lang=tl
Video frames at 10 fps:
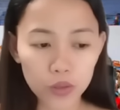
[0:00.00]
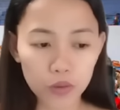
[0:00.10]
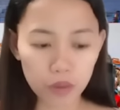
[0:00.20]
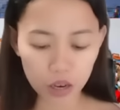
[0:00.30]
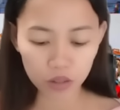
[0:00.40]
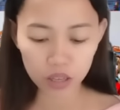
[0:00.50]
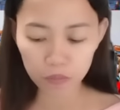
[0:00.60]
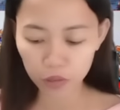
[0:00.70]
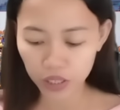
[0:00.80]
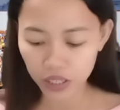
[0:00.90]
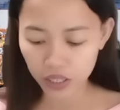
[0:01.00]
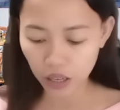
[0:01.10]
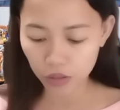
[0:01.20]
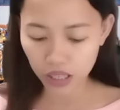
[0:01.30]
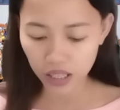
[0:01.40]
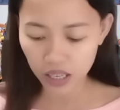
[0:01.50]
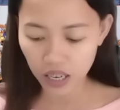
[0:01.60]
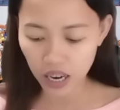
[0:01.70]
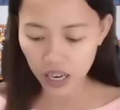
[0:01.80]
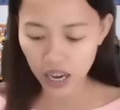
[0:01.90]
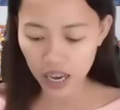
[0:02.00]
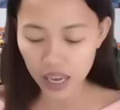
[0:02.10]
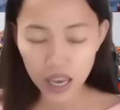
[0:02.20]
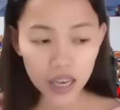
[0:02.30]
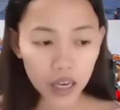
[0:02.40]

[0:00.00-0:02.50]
So, meron din pong 6,000 na nilagay